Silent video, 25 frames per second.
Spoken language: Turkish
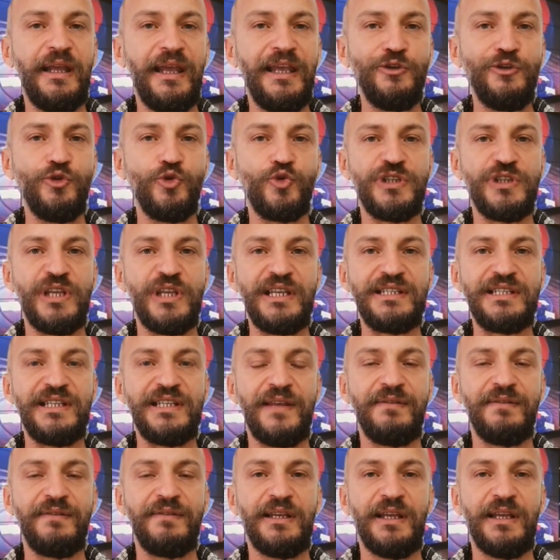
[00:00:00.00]
en yüksek
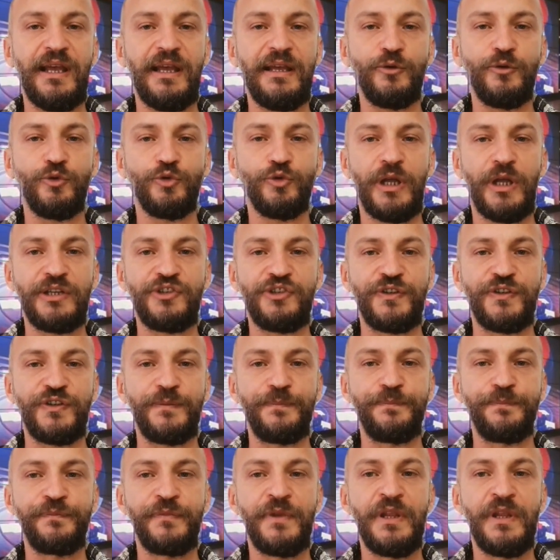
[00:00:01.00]
seviyeye
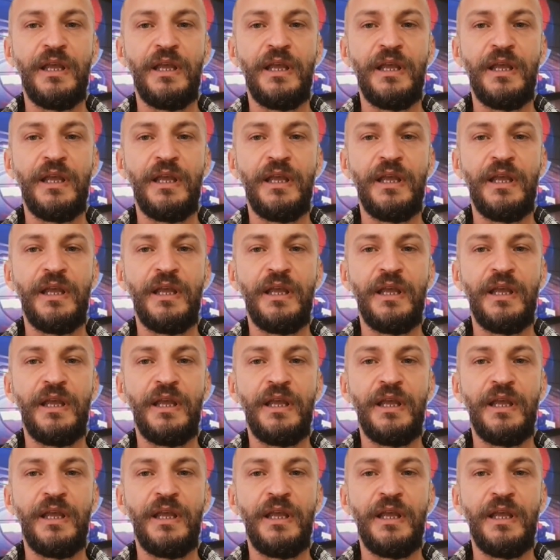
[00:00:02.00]
ulaştı.